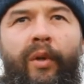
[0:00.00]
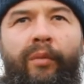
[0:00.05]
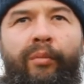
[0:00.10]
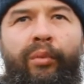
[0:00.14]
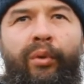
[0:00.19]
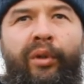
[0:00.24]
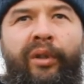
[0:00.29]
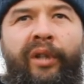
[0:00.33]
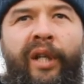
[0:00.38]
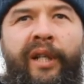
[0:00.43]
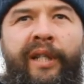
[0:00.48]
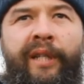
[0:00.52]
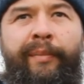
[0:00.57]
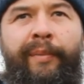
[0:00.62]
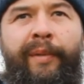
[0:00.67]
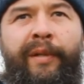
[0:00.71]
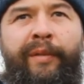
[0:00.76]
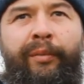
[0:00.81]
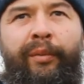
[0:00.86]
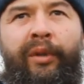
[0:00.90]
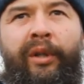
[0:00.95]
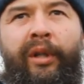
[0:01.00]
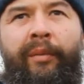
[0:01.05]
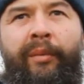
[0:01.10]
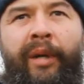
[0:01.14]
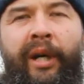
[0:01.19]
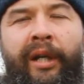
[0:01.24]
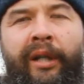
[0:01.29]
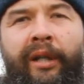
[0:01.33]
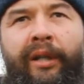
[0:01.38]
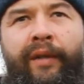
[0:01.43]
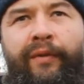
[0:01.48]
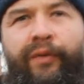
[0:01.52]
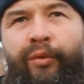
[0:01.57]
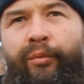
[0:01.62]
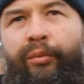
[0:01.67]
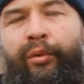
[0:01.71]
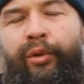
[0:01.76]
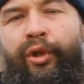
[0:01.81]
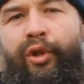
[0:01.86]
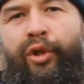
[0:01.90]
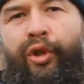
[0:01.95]
Бог даст, и посмотрим, как это все
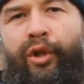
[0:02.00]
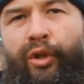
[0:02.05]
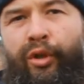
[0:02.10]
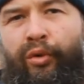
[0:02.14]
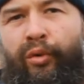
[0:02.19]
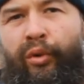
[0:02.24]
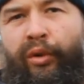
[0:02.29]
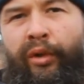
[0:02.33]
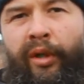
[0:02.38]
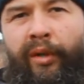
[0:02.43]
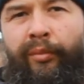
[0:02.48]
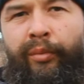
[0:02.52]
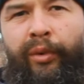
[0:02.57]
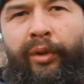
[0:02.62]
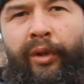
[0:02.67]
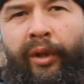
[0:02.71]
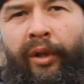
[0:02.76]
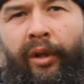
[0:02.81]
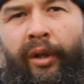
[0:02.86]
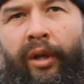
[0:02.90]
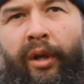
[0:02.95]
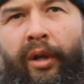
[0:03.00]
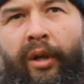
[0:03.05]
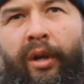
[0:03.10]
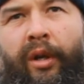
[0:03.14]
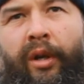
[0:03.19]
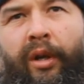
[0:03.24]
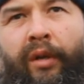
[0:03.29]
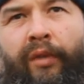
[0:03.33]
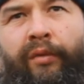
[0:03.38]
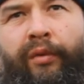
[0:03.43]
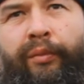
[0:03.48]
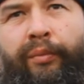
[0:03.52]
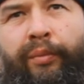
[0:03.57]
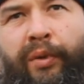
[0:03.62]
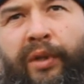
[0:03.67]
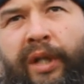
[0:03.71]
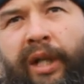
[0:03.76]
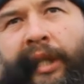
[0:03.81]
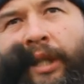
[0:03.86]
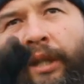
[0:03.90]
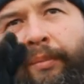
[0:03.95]
будет через год работать. Вот
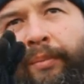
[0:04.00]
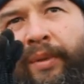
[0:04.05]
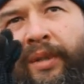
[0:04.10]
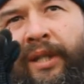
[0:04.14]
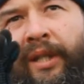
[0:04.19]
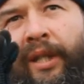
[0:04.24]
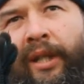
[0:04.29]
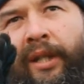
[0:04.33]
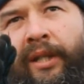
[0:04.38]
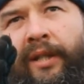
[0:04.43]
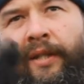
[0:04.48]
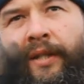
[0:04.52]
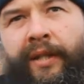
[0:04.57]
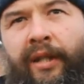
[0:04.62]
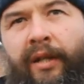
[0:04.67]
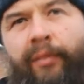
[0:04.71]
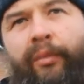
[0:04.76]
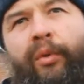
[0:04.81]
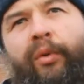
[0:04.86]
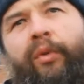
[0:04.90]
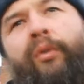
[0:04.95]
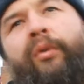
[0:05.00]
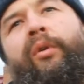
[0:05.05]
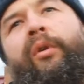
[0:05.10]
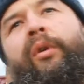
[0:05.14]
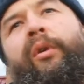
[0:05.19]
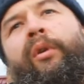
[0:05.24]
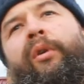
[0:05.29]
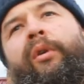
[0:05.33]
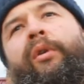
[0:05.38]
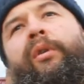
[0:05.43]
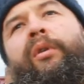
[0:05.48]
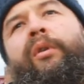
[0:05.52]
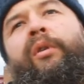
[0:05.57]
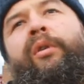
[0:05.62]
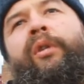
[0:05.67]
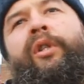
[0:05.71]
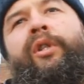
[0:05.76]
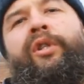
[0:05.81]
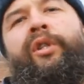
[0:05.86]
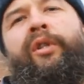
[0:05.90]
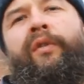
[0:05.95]
пускай она постоит зиму,
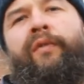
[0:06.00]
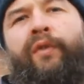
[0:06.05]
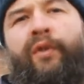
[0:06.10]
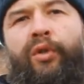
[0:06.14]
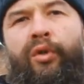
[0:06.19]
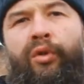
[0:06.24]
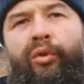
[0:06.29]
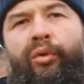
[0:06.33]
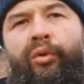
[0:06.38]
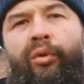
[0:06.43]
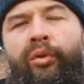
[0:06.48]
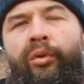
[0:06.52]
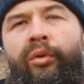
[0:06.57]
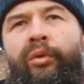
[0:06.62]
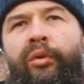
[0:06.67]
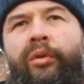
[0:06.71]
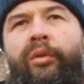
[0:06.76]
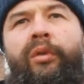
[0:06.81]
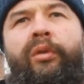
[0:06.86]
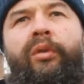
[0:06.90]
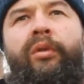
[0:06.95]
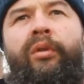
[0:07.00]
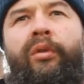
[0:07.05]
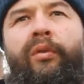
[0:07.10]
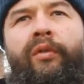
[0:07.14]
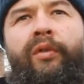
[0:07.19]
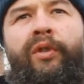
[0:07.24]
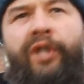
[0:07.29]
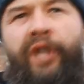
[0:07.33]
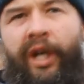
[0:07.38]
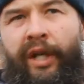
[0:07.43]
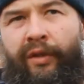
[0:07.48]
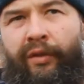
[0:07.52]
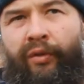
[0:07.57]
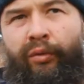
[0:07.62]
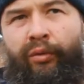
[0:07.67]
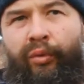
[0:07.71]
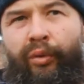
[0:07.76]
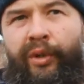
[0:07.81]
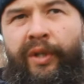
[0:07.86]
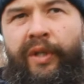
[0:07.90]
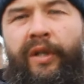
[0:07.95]
значит весну. Вот сейчас
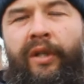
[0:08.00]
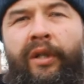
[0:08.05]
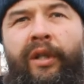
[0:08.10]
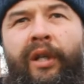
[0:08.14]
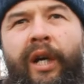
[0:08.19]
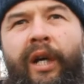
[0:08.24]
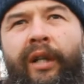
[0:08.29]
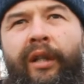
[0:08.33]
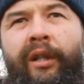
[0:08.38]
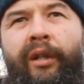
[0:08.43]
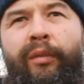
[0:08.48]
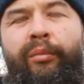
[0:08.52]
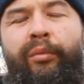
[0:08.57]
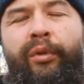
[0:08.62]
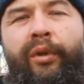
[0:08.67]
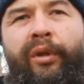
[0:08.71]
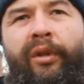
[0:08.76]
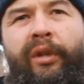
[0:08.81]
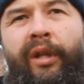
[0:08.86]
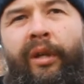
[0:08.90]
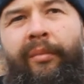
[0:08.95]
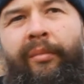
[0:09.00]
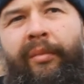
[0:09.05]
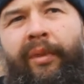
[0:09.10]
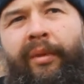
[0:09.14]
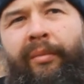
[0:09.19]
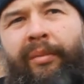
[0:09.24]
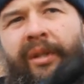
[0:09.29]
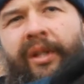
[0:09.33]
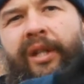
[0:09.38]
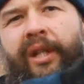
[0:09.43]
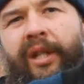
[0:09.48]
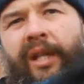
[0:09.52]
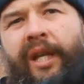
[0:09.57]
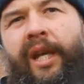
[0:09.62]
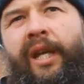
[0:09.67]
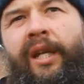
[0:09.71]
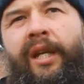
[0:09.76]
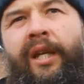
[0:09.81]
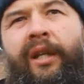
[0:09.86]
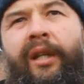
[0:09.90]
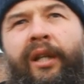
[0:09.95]
вот осень, как она будет там,
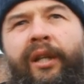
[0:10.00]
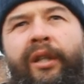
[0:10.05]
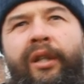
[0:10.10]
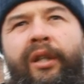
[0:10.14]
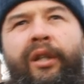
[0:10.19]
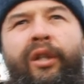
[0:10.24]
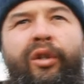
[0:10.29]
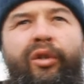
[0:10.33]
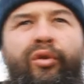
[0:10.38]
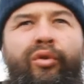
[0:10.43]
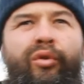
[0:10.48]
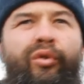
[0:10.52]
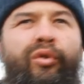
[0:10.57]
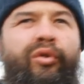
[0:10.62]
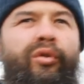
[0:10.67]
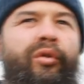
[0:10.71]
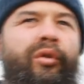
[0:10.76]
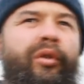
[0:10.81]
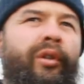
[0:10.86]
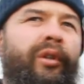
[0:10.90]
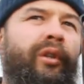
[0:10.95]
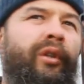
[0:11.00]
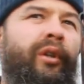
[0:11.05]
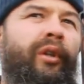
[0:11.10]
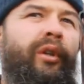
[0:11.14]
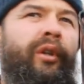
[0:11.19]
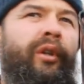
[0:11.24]
обледенение какие-то, еще что-то.